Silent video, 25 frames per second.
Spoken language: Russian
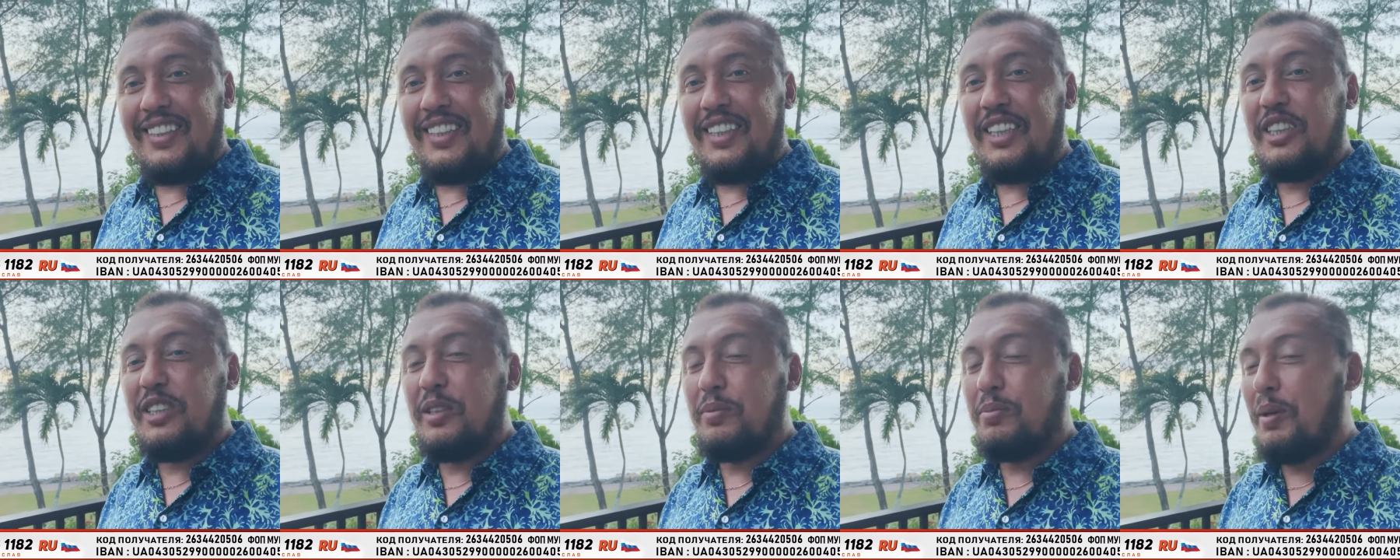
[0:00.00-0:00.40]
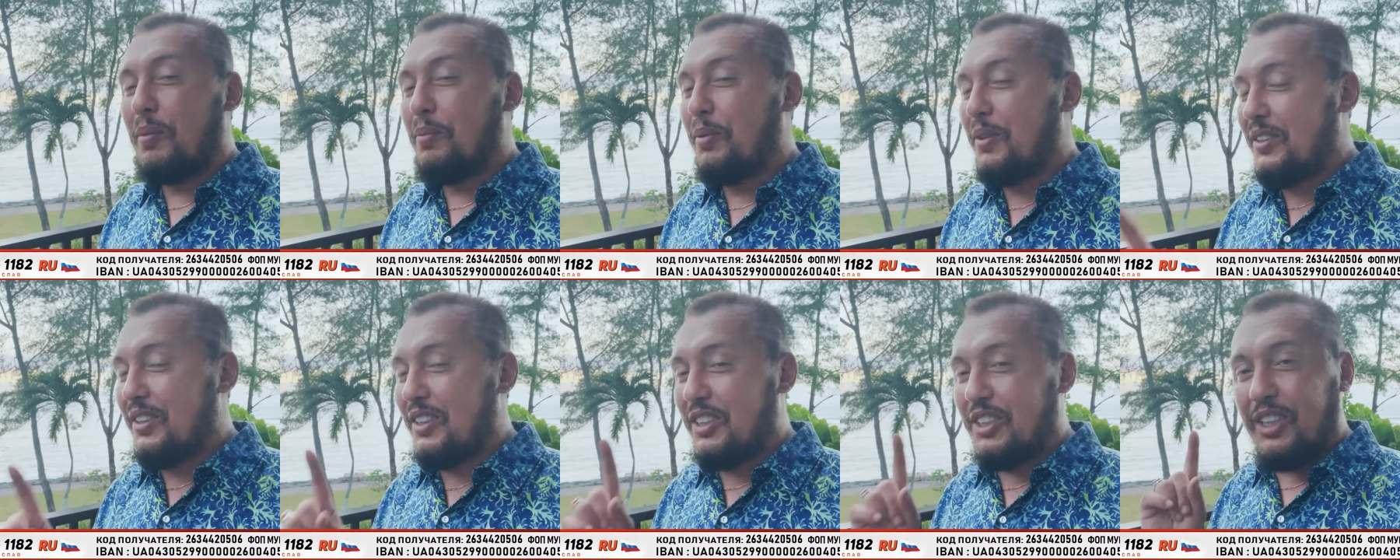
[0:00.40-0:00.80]
и тебя
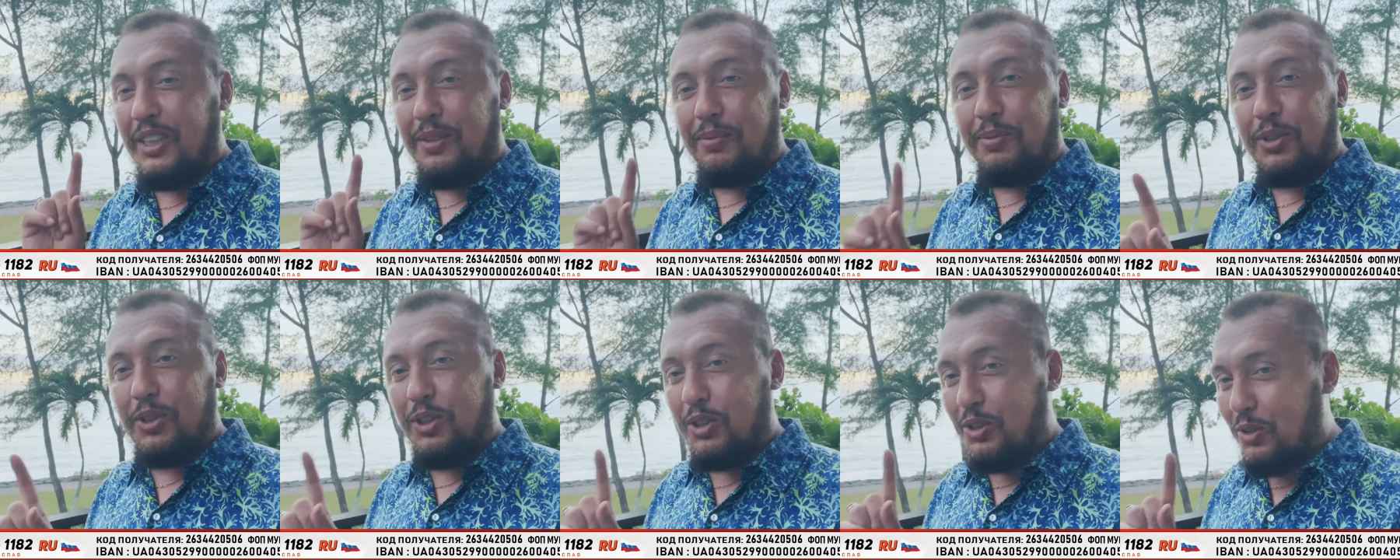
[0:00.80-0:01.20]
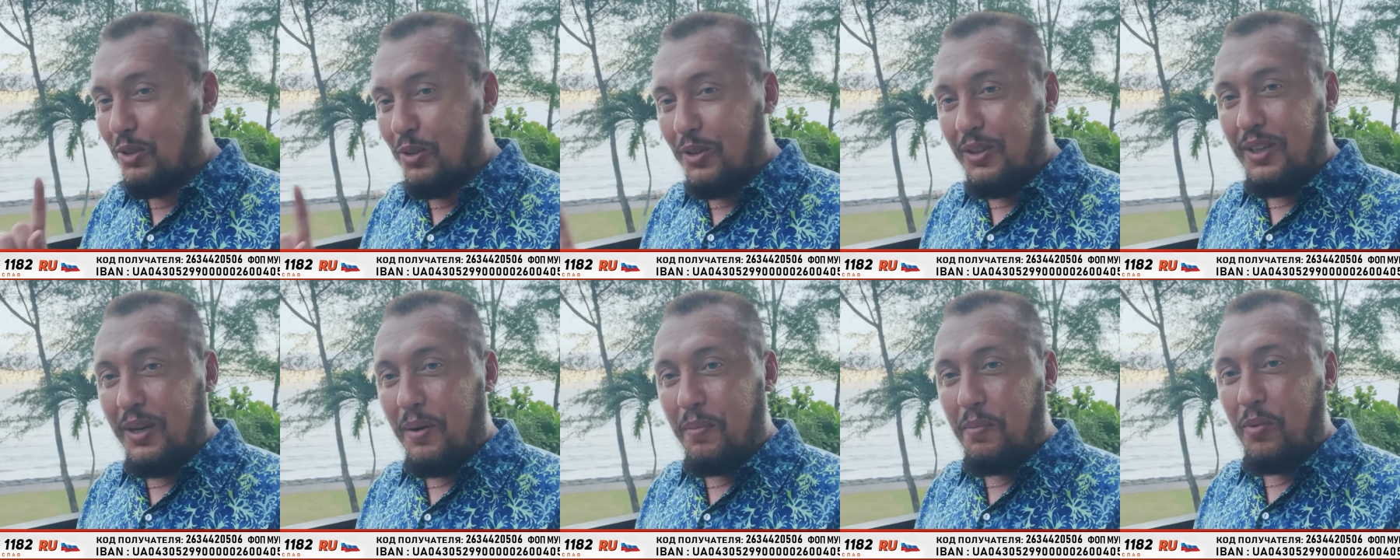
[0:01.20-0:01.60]
поддержать может
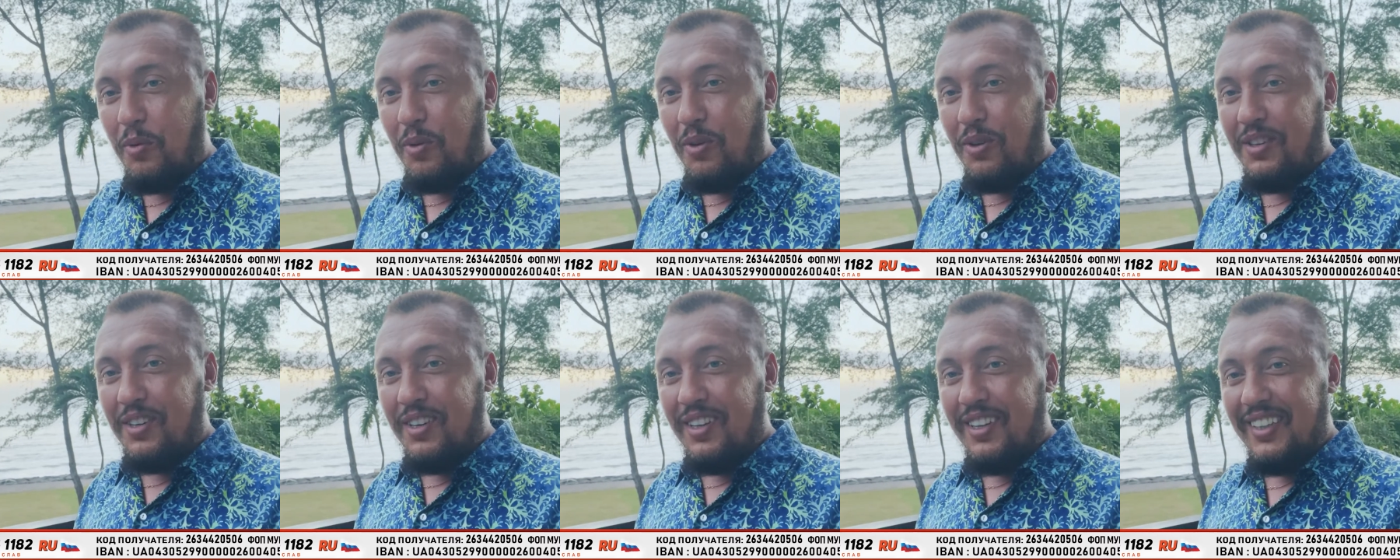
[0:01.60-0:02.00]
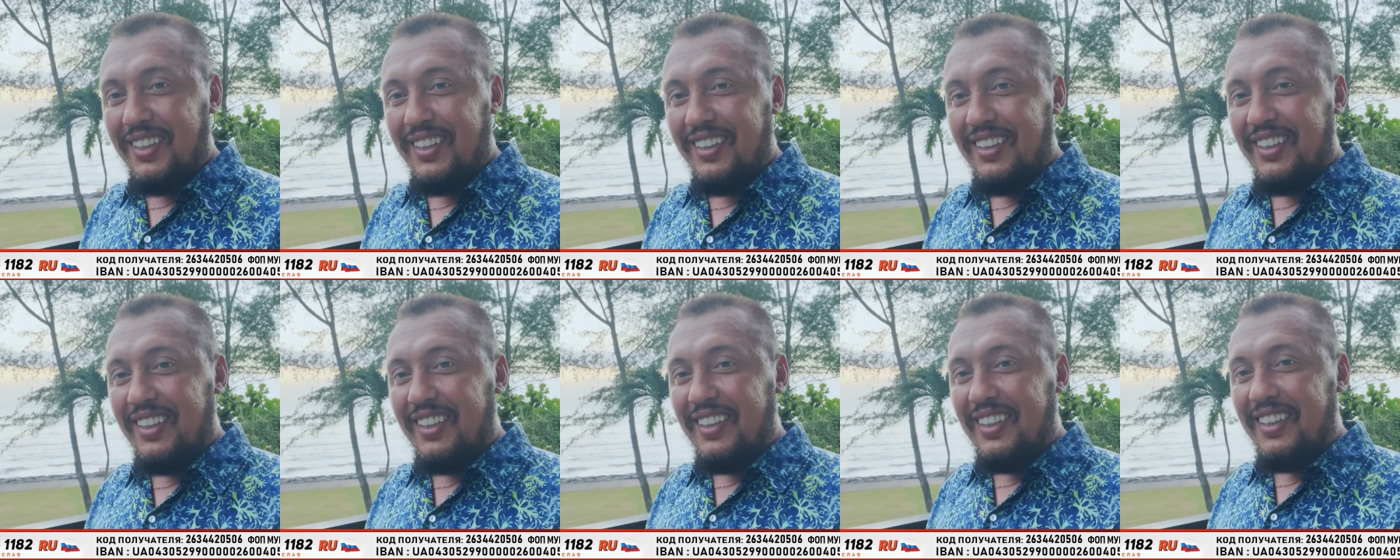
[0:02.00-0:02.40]
только Бог –
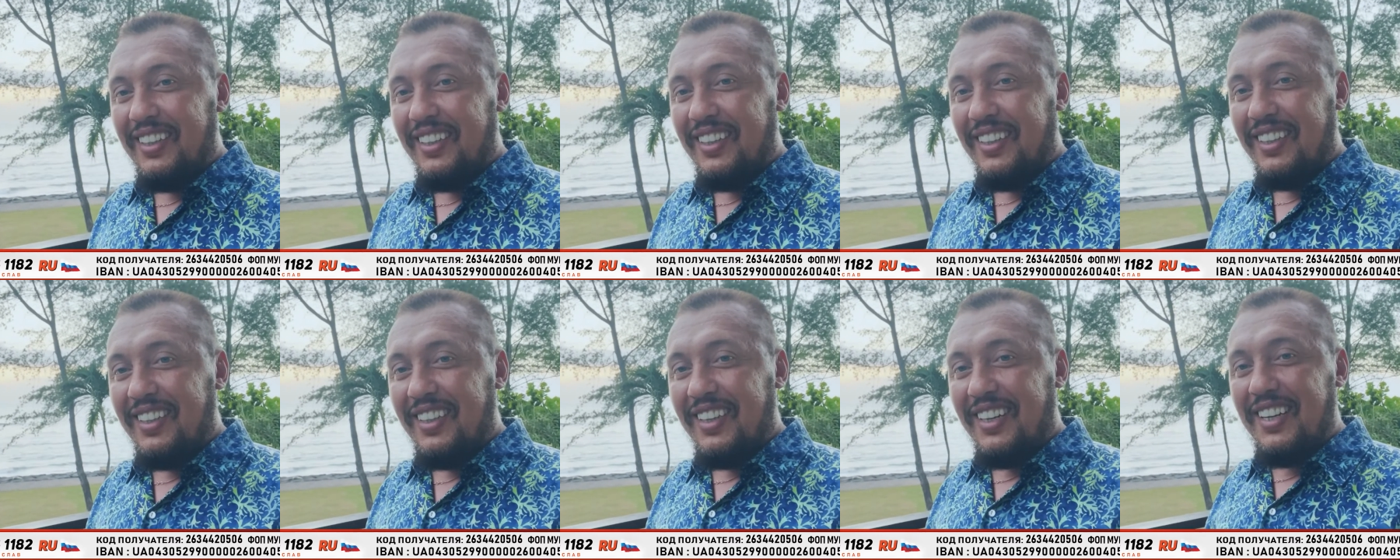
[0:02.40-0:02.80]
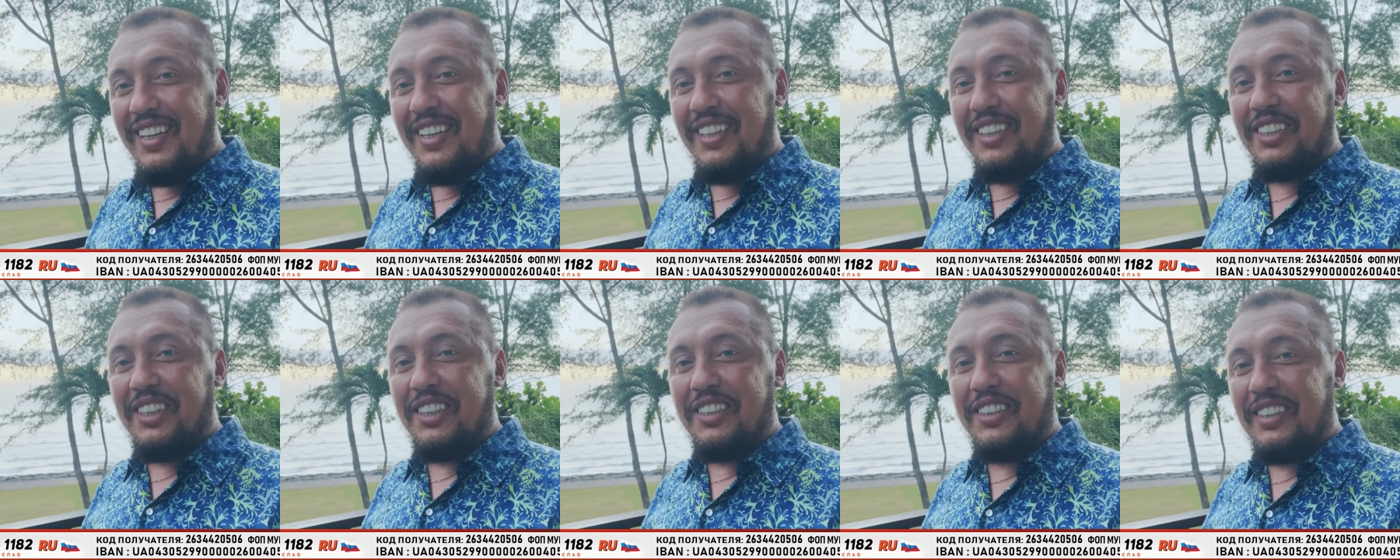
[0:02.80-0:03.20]
или
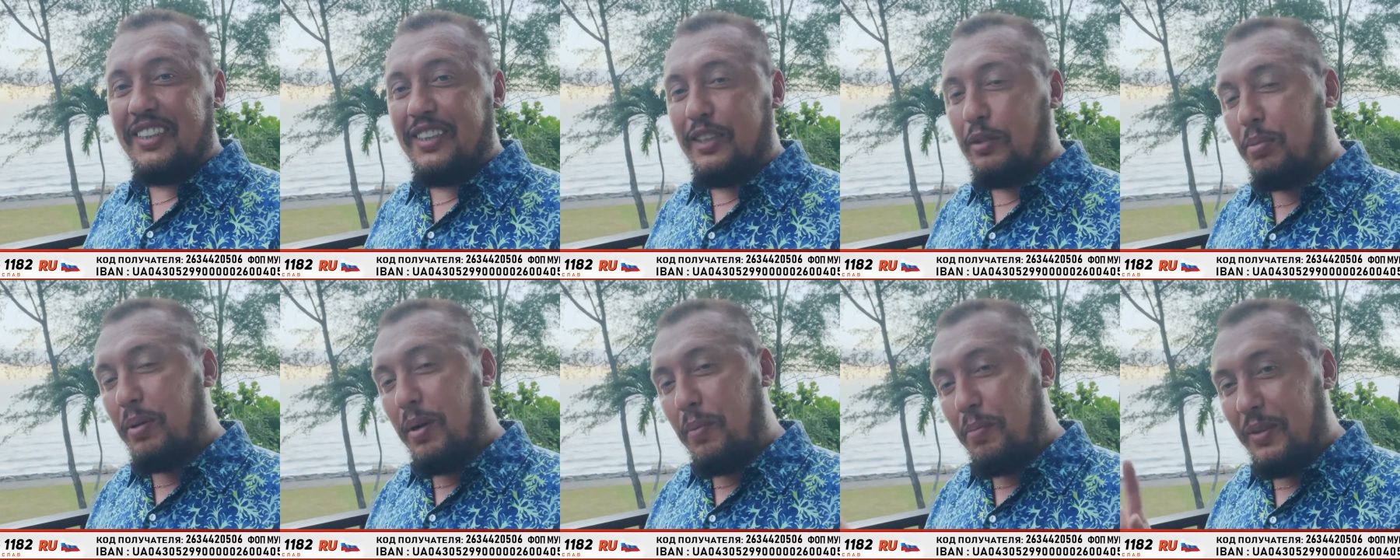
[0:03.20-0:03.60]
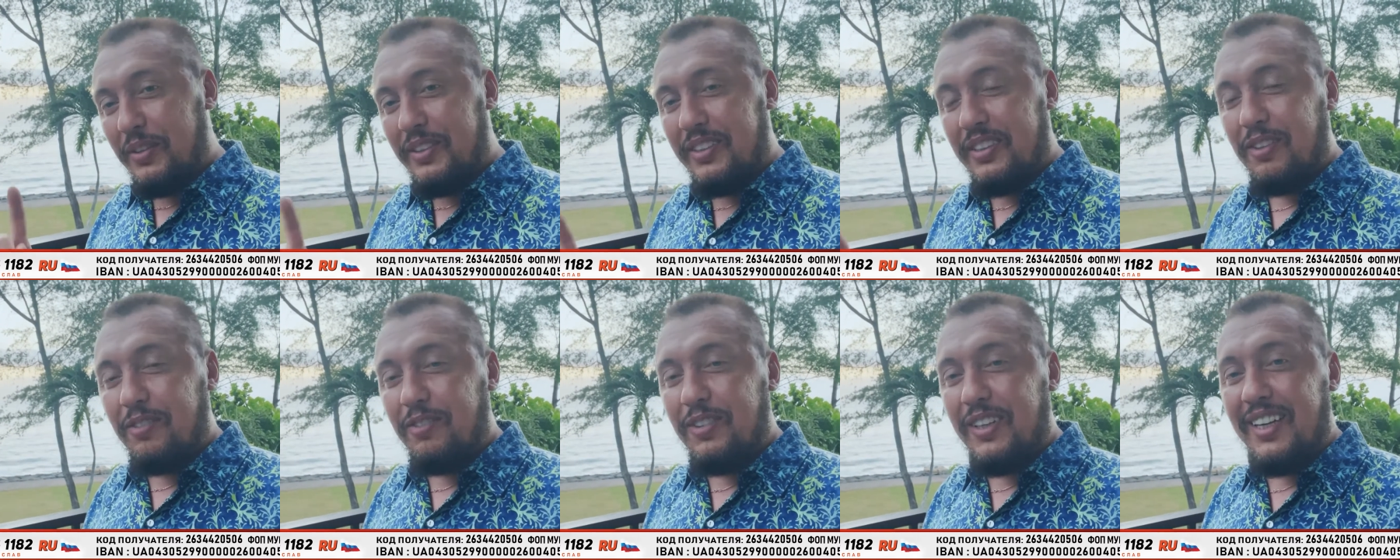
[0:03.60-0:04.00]
же ты себя
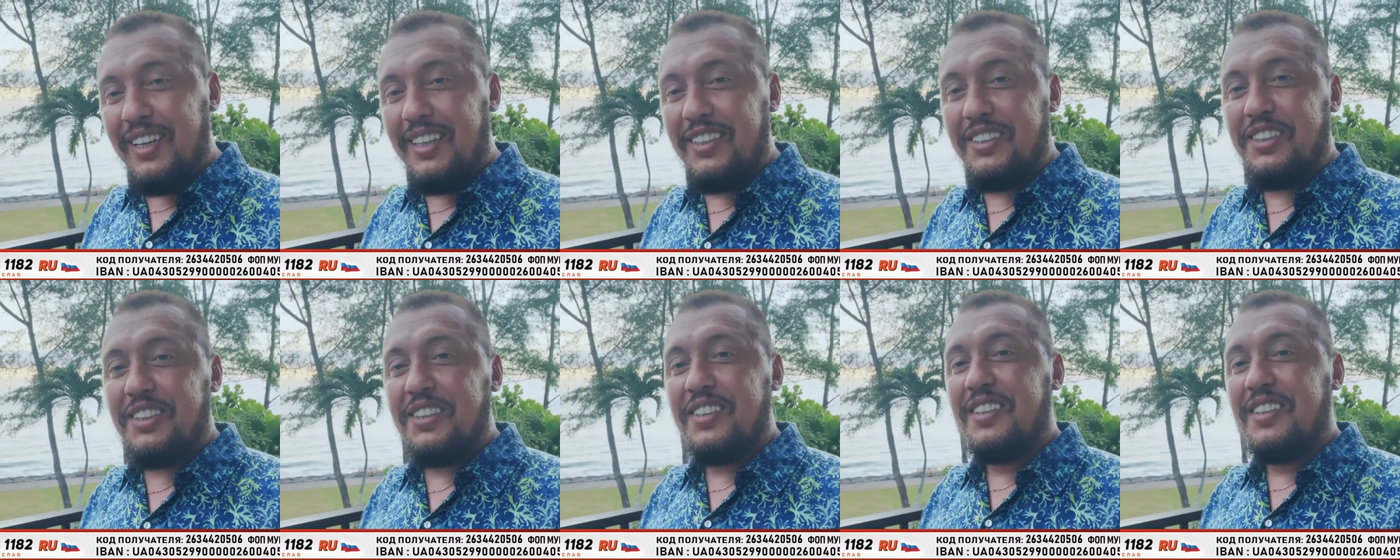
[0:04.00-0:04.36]
подставляешь,